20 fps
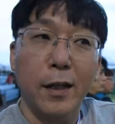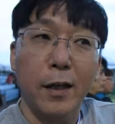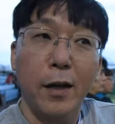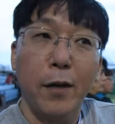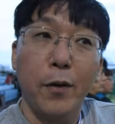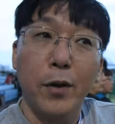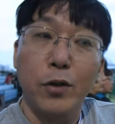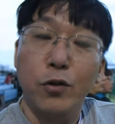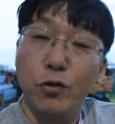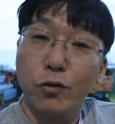
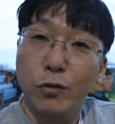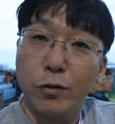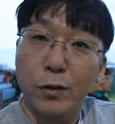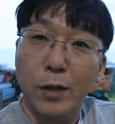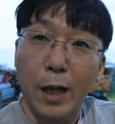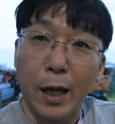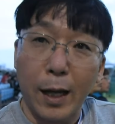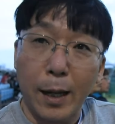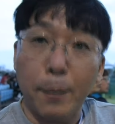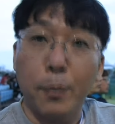해외 축구
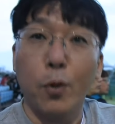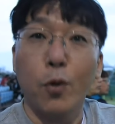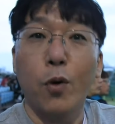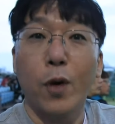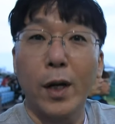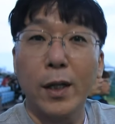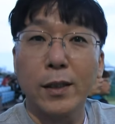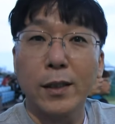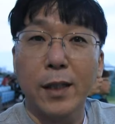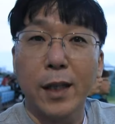다
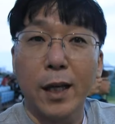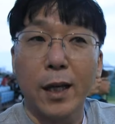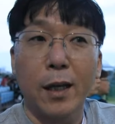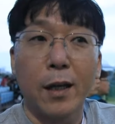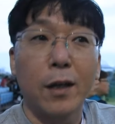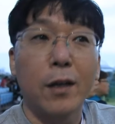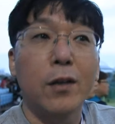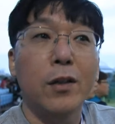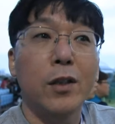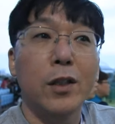보고
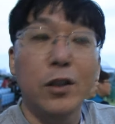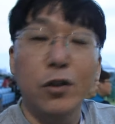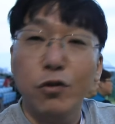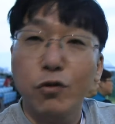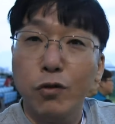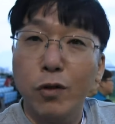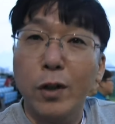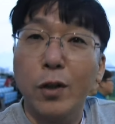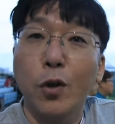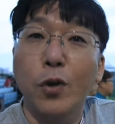하는데 이
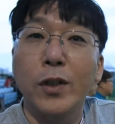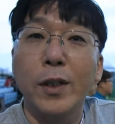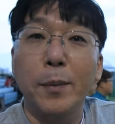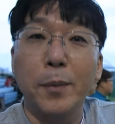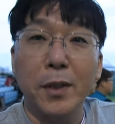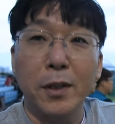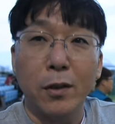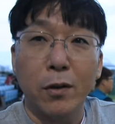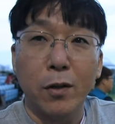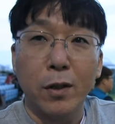축구가 더
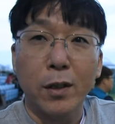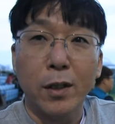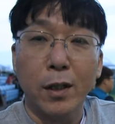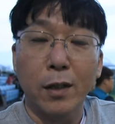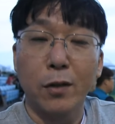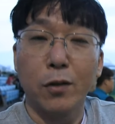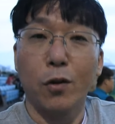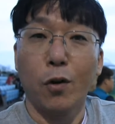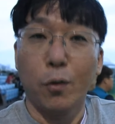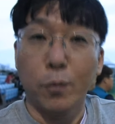재밌는 것
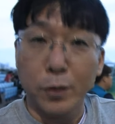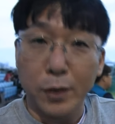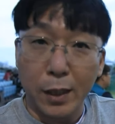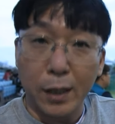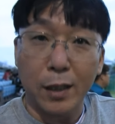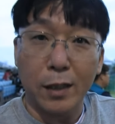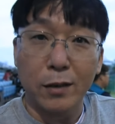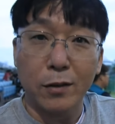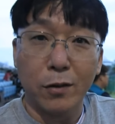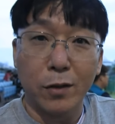같아요. 너무
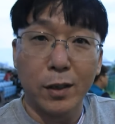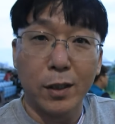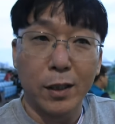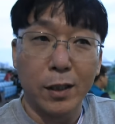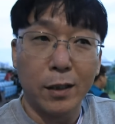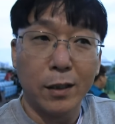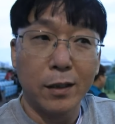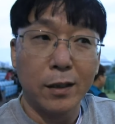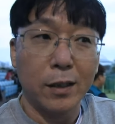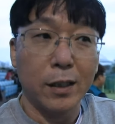잘하는 것
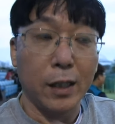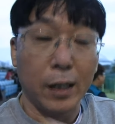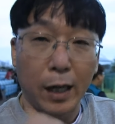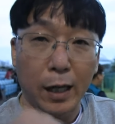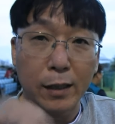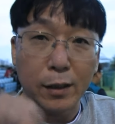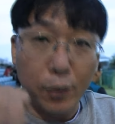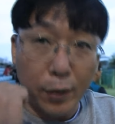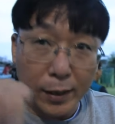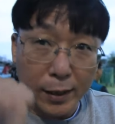같아요.
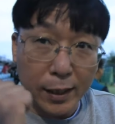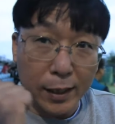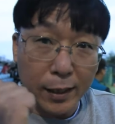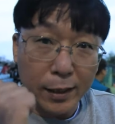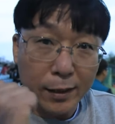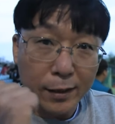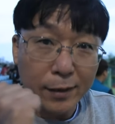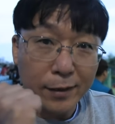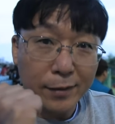아들 화이팅!